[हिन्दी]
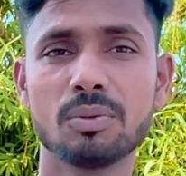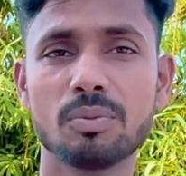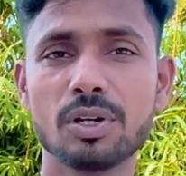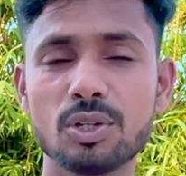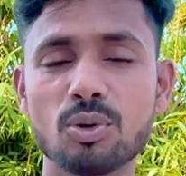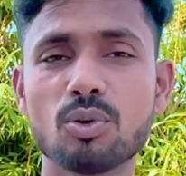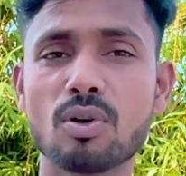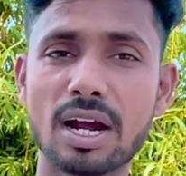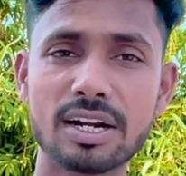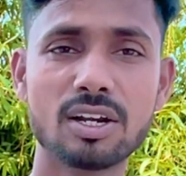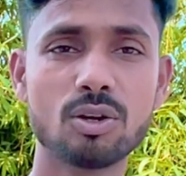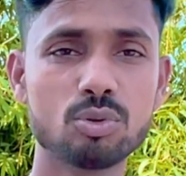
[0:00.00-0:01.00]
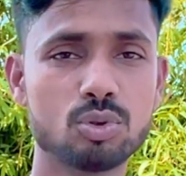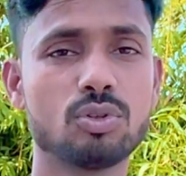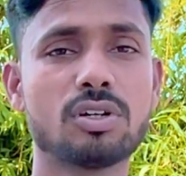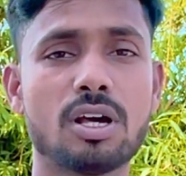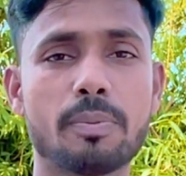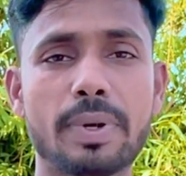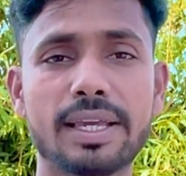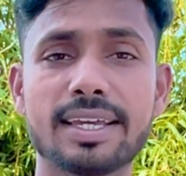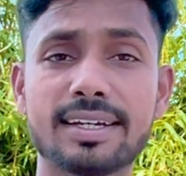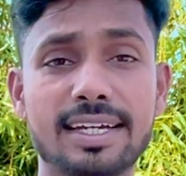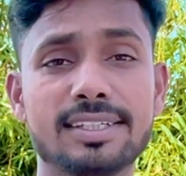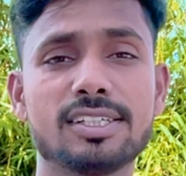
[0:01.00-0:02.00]
वीडियो को कंटिन्यू शूट कर पाएंगे
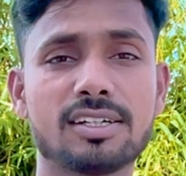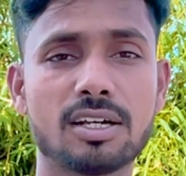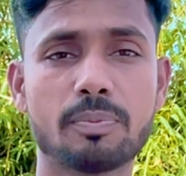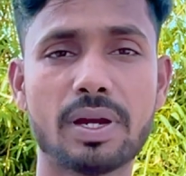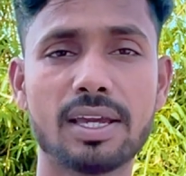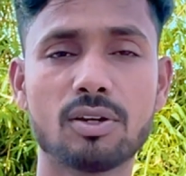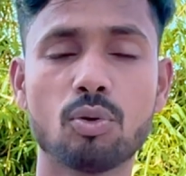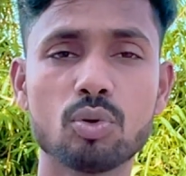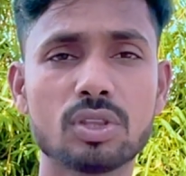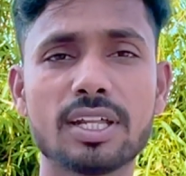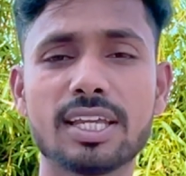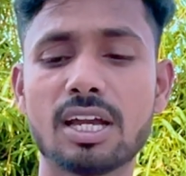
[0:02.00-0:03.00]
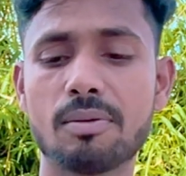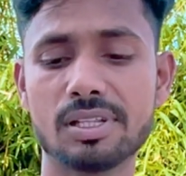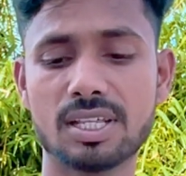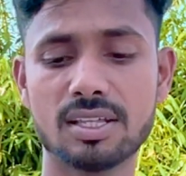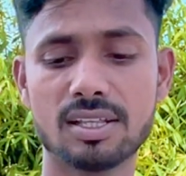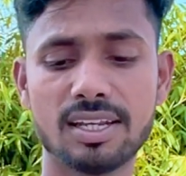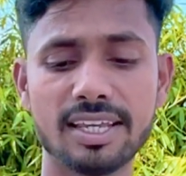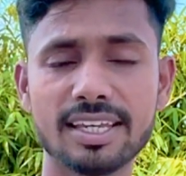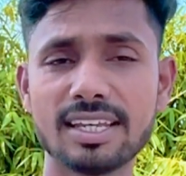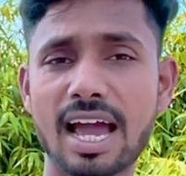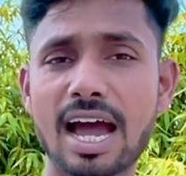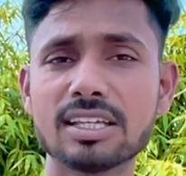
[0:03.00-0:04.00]
कैसे कर पाएंगे वो तरीका बताया था
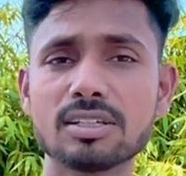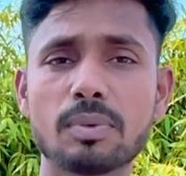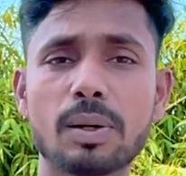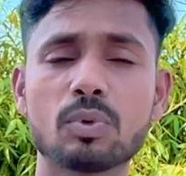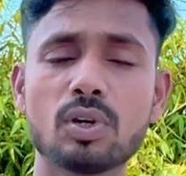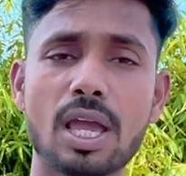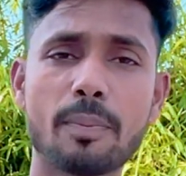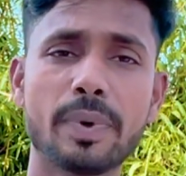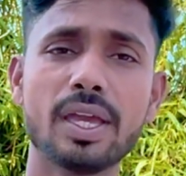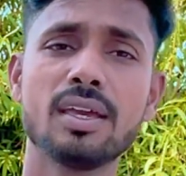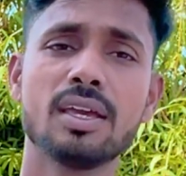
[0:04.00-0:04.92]
लेकिन आज हम आपको यहाँ पर